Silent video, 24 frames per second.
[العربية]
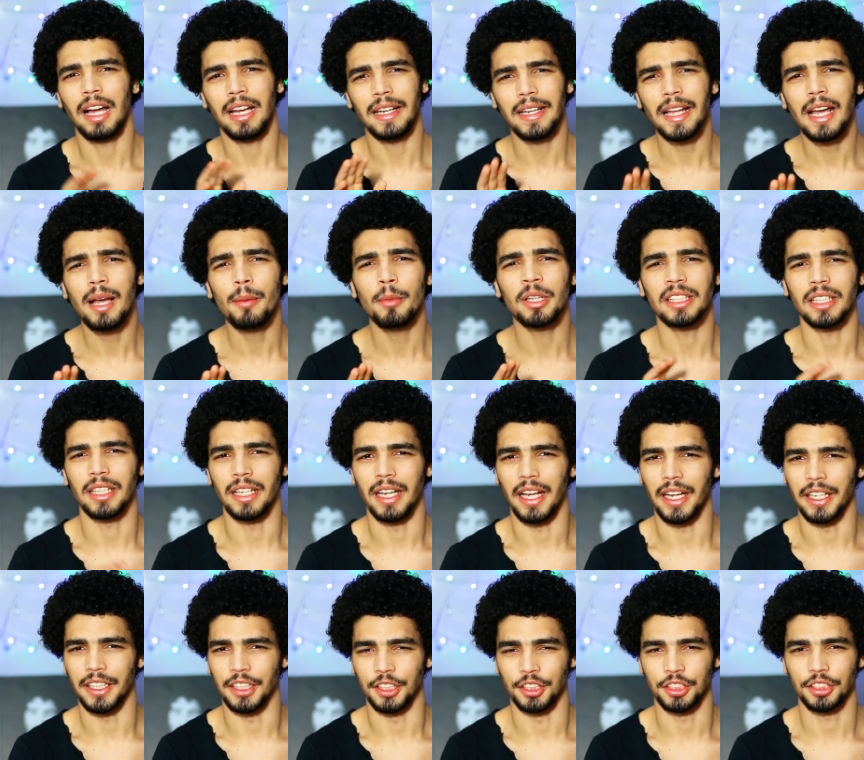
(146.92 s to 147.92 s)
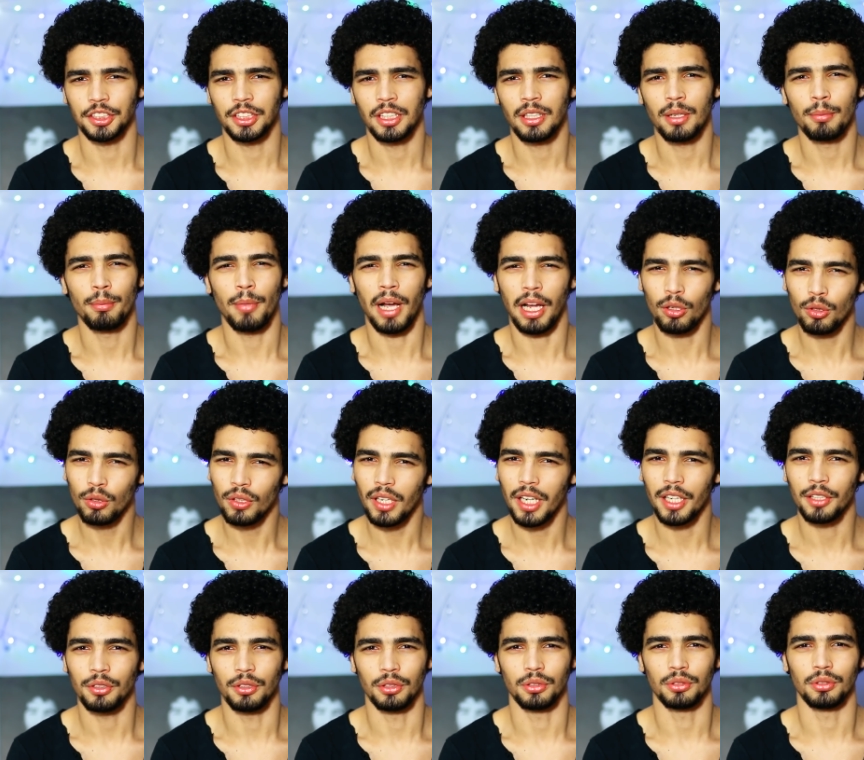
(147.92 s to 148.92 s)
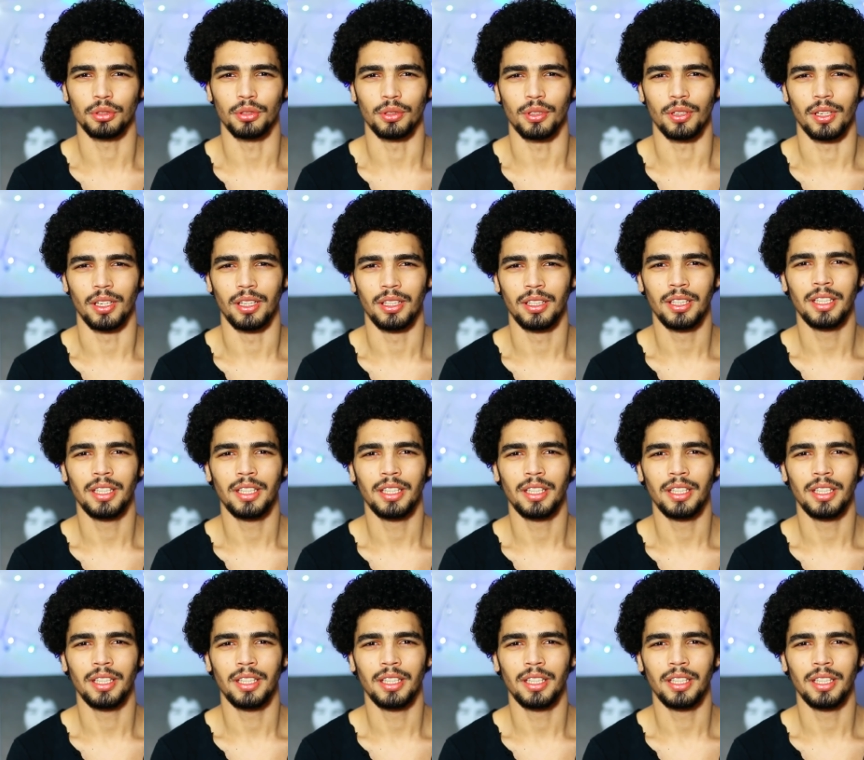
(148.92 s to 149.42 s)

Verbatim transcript: قال لها ما تقلقيش محلولة يا دكتور